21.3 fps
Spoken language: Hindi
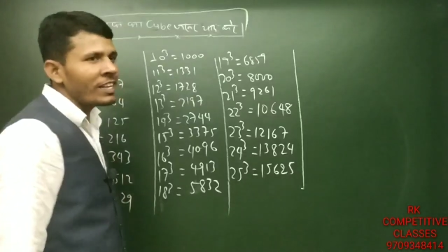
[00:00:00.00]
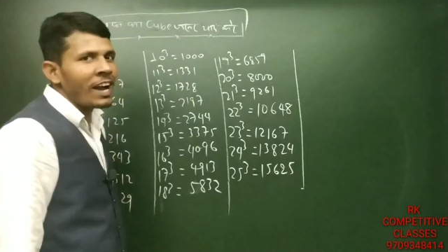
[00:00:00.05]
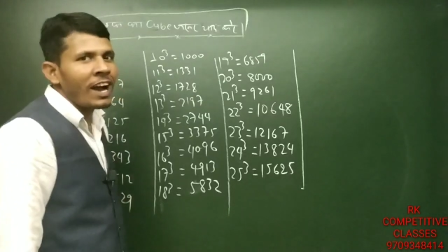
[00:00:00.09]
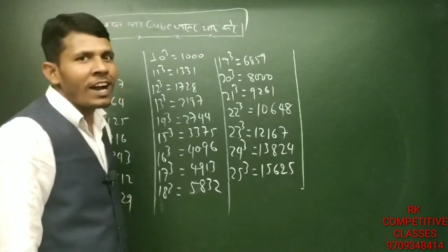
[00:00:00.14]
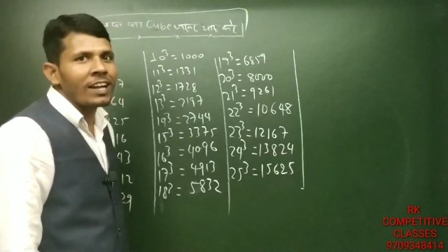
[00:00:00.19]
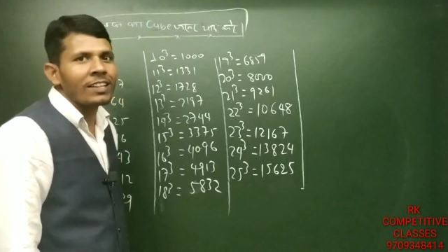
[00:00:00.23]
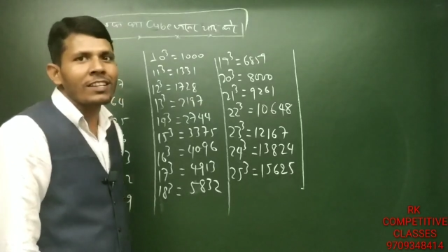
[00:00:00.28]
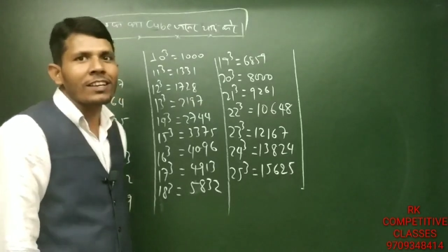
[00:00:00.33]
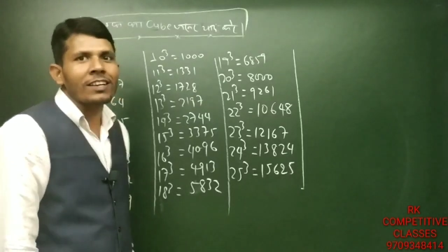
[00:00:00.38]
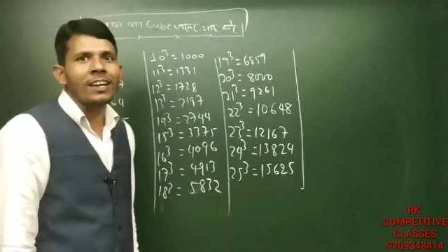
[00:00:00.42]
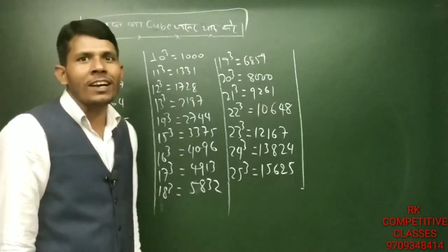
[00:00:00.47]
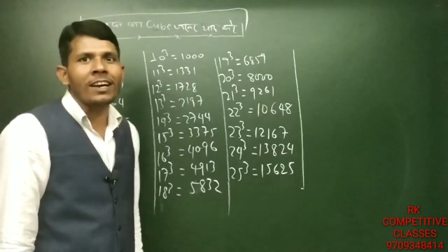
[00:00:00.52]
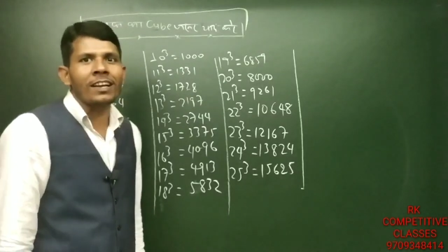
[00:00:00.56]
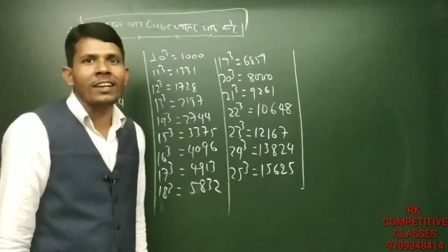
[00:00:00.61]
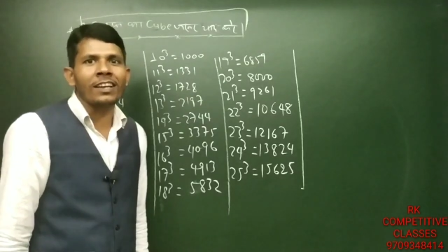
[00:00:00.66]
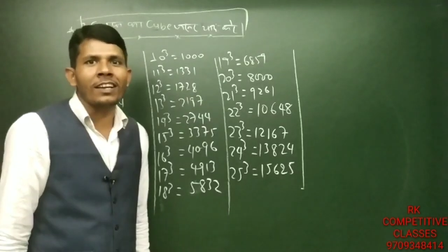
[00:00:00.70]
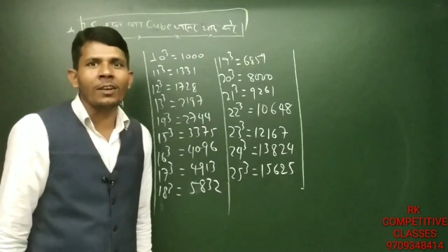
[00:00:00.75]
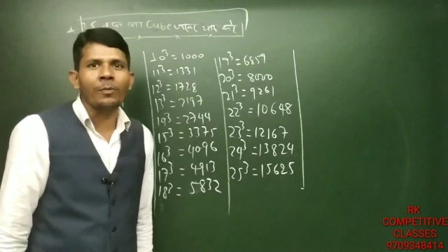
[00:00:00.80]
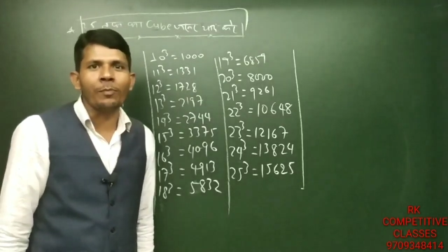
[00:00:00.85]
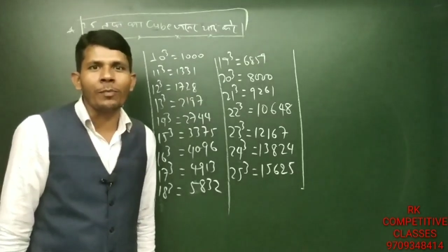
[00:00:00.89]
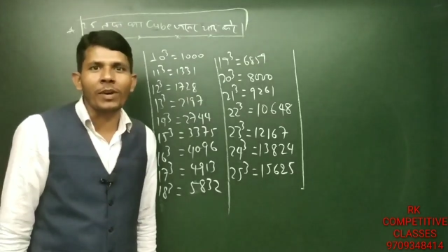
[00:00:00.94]
याद
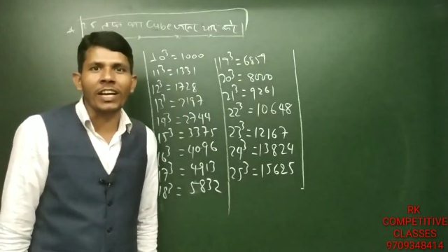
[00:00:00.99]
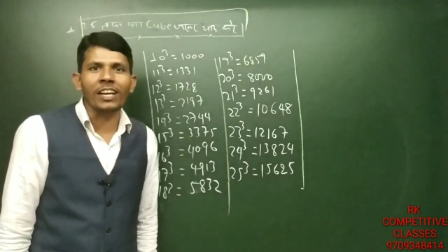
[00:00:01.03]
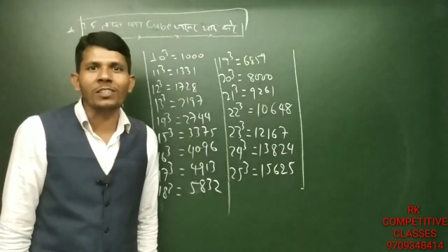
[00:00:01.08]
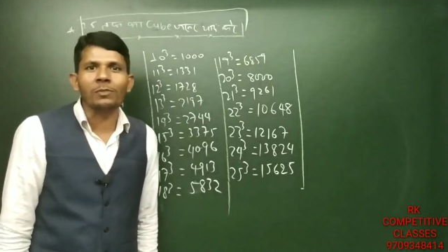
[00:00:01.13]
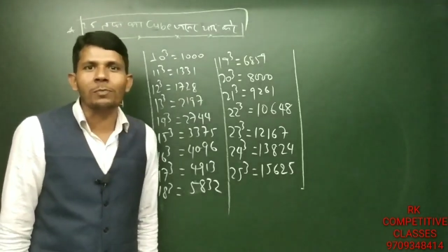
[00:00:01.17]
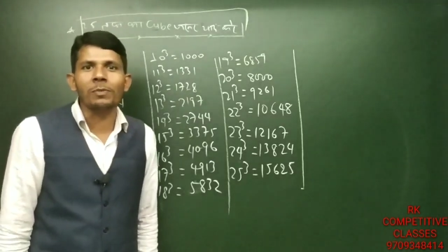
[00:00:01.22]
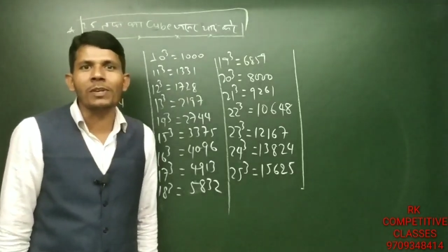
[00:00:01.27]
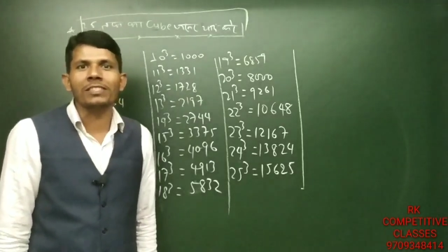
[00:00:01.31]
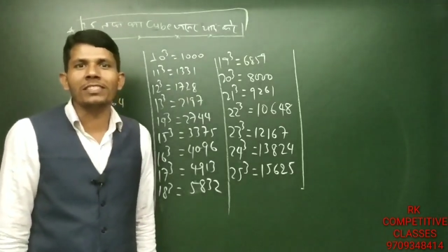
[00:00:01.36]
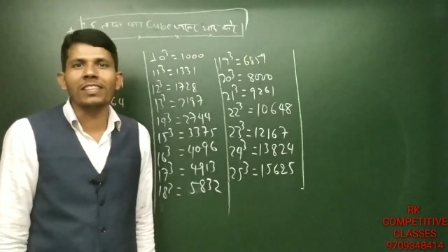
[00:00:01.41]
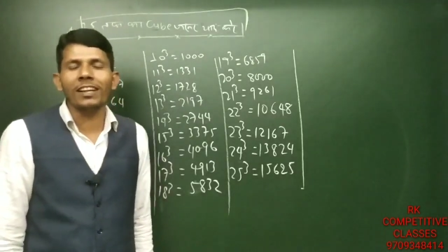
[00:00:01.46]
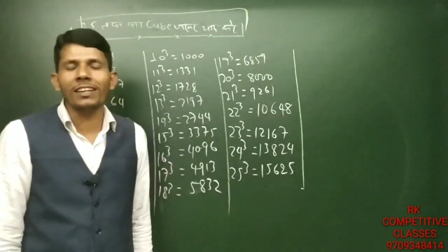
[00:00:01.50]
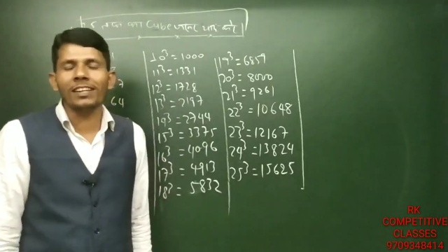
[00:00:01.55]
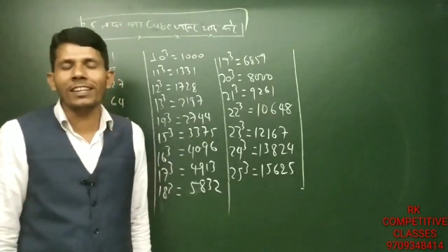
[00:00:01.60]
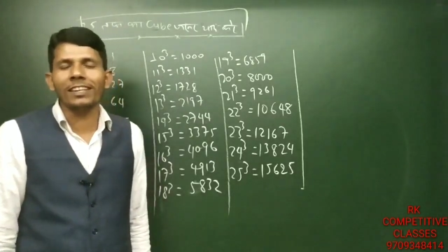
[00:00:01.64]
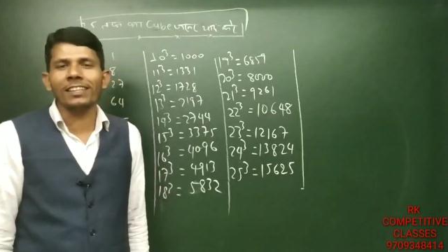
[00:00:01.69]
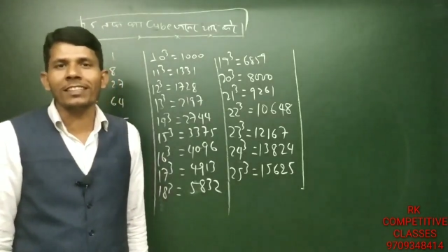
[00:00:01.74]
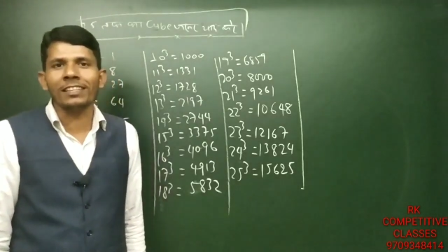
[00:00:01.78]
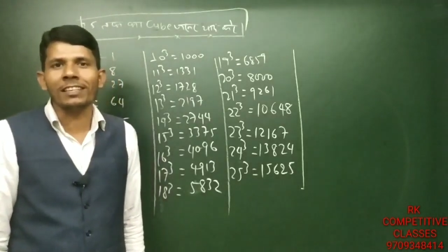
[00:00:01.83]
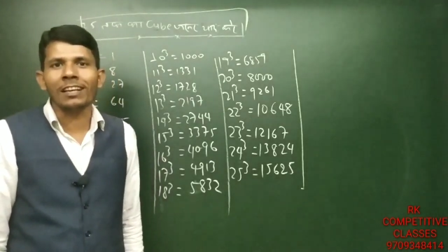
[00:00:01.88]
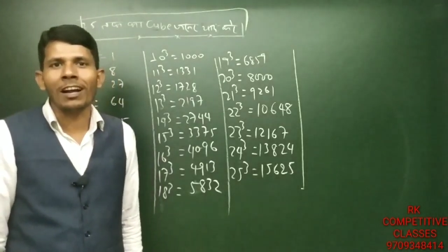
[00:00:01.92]
करें मैं स्पेशल
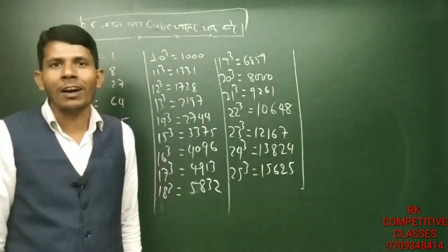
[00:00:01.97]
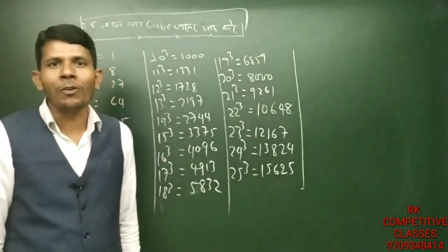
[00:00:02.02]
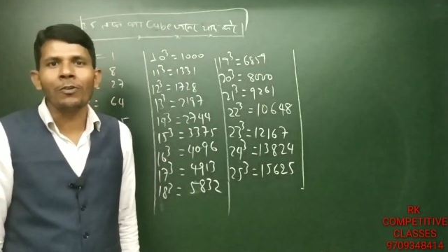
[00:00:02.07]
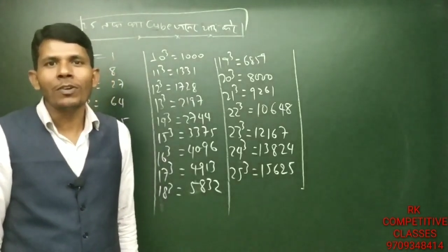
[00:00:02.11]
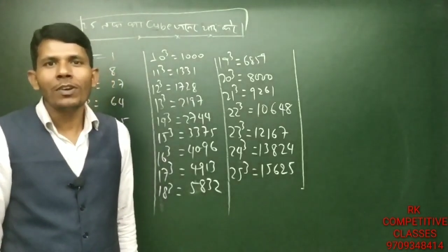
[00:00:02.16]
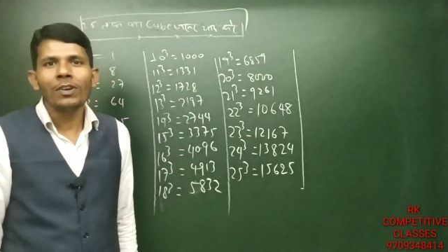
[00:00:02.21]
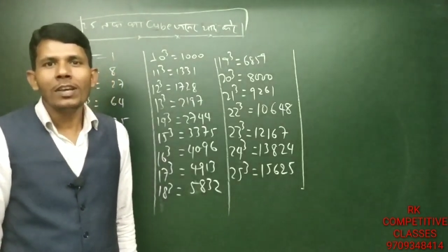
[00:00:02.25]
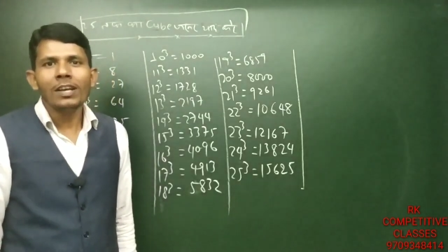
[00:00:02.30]
लिख दिया हूं